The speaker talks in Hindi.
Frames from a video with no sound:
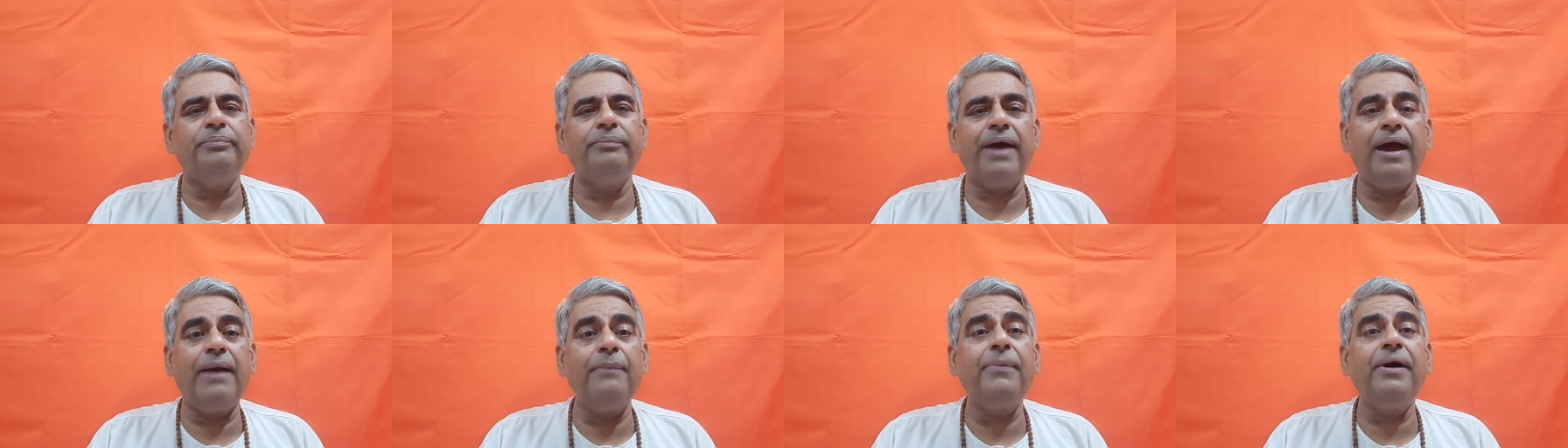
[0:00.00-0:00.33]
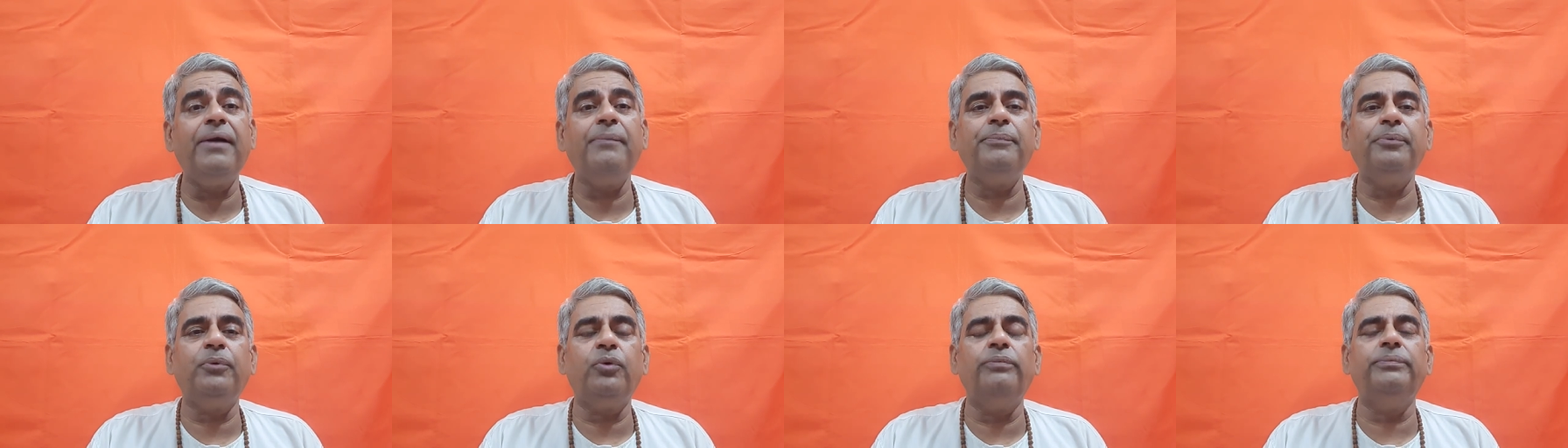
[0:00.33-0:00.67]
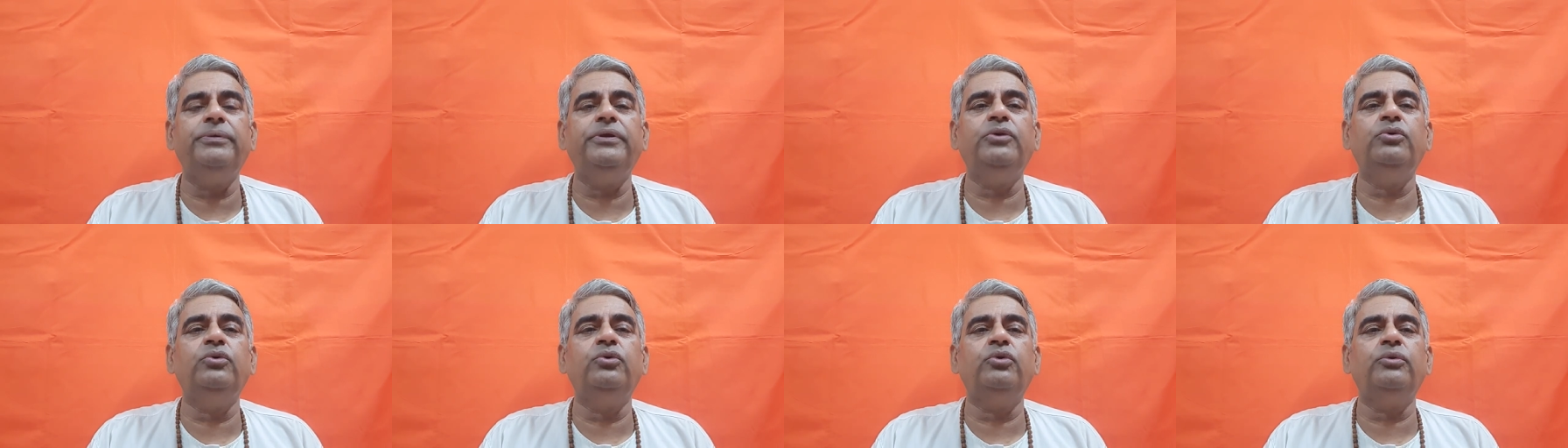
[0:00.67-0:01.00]
माँ बाप को
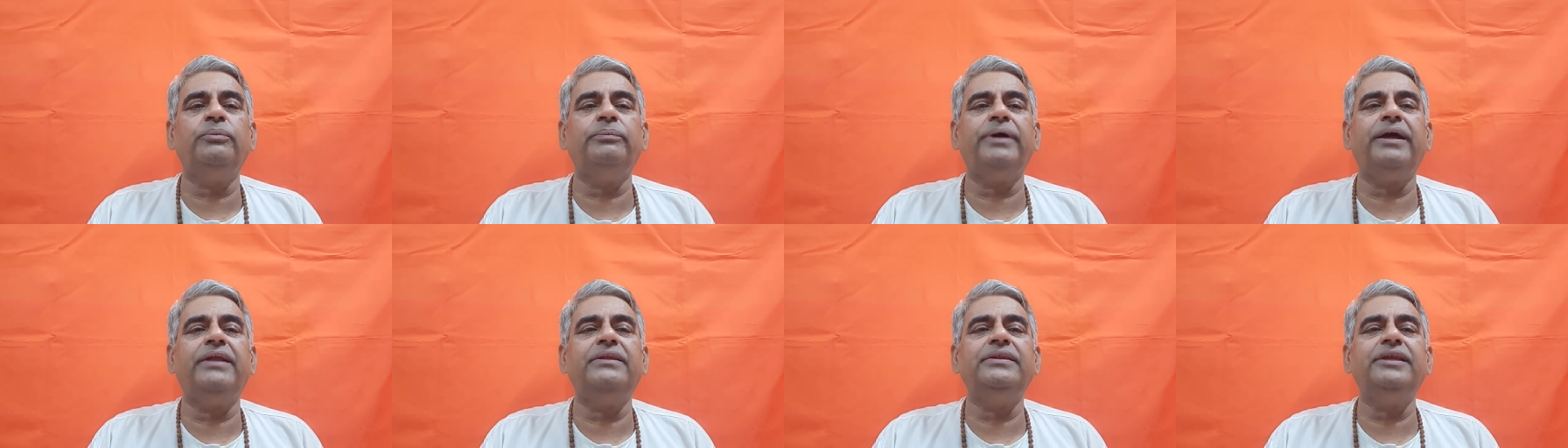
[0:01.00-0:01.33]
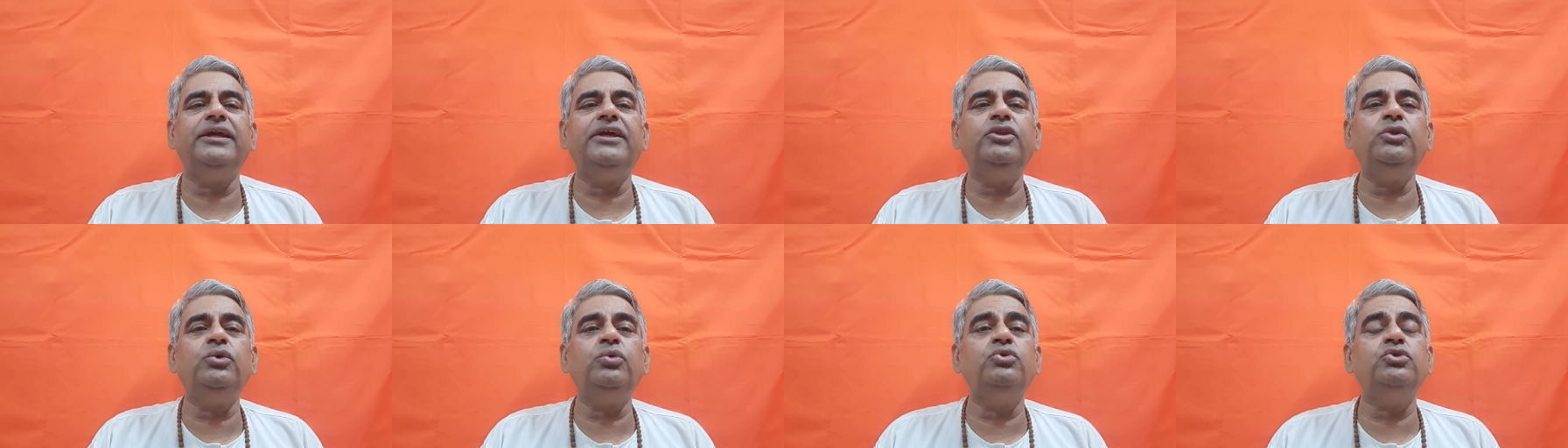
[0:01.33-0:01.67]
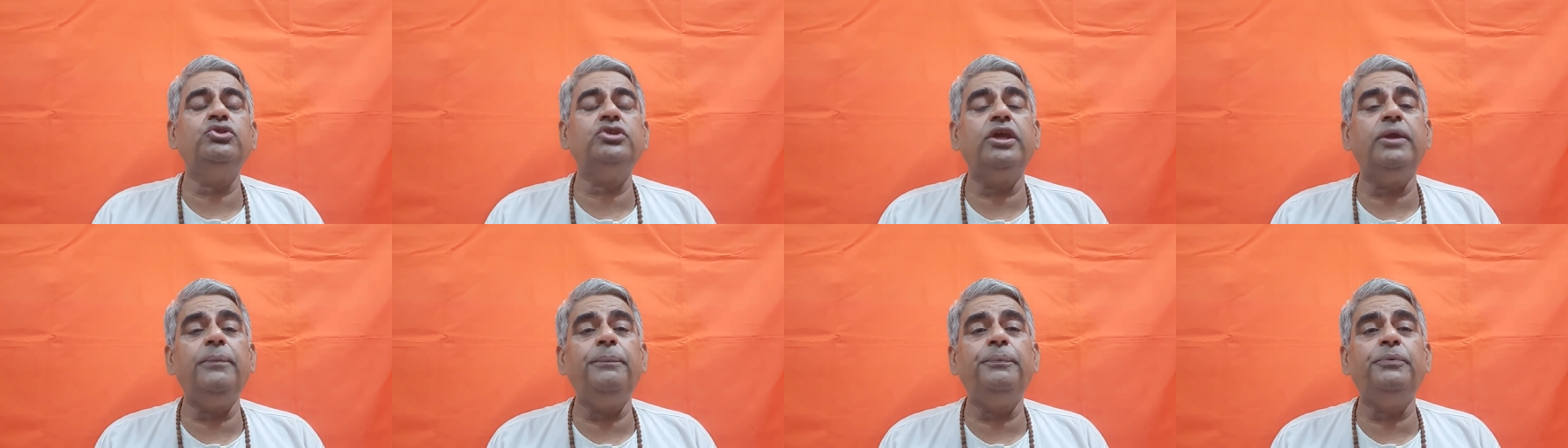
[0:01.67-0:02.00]
भी गुरु मानते हैं तो
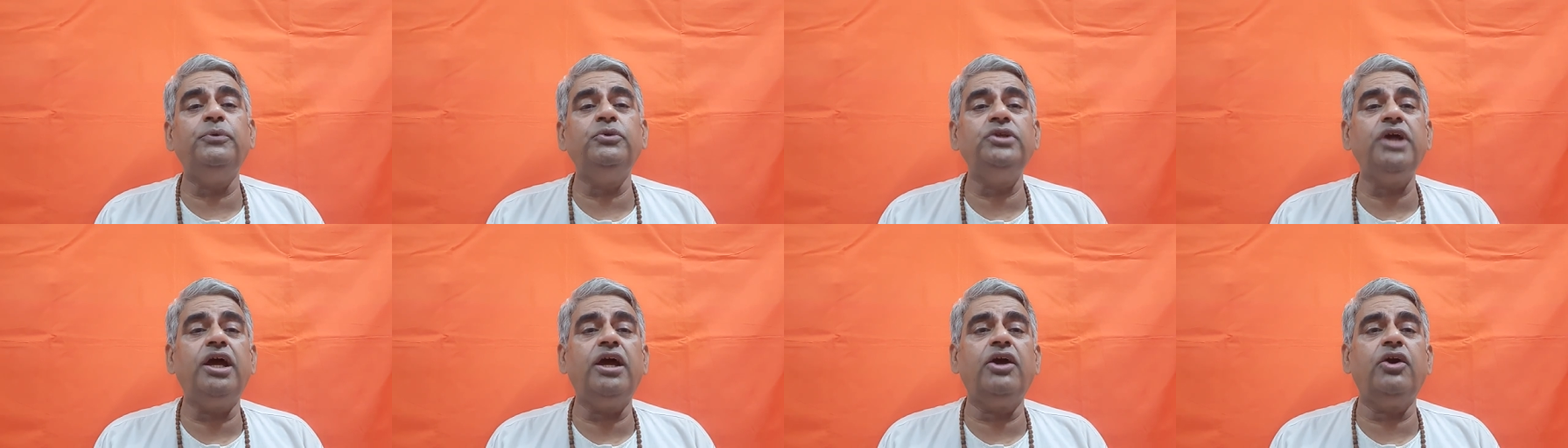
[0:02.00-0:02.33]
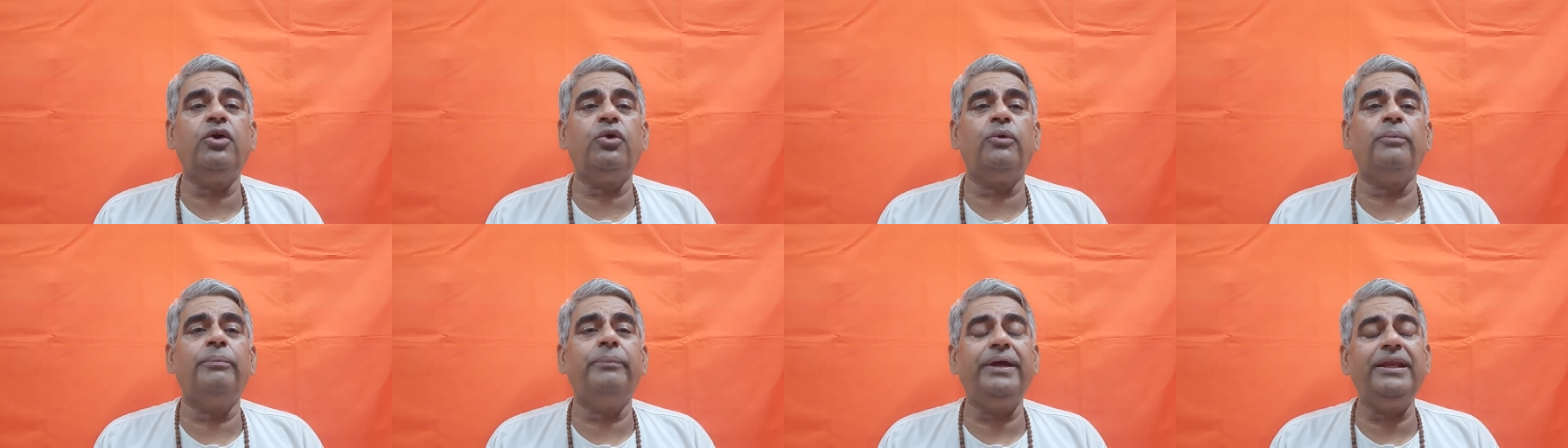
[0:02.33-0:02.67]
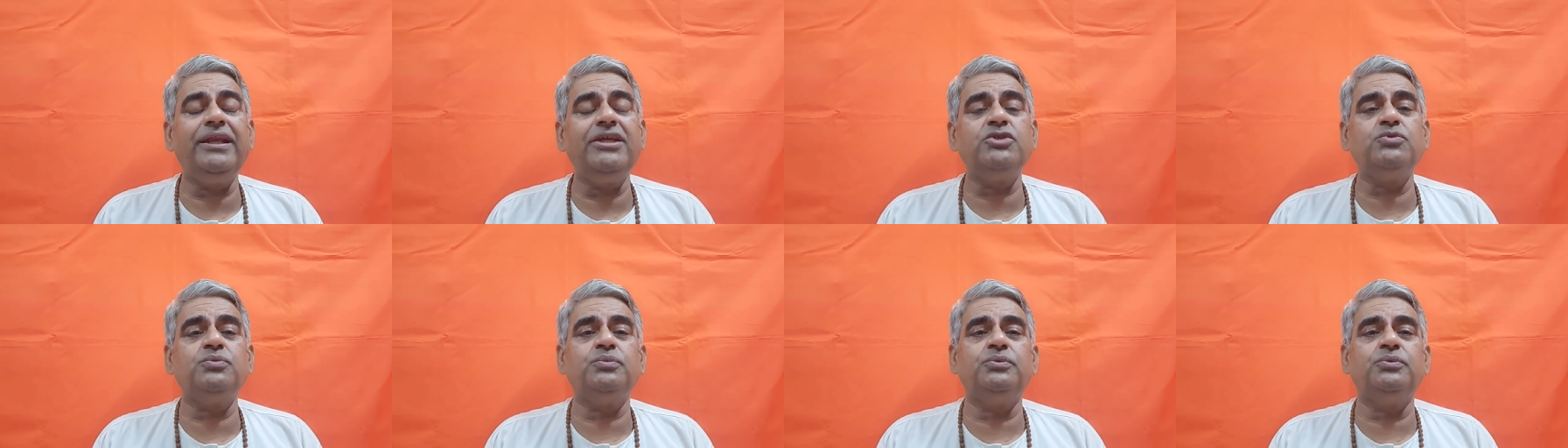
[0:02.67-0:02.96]
उसकी पूजा करो मानस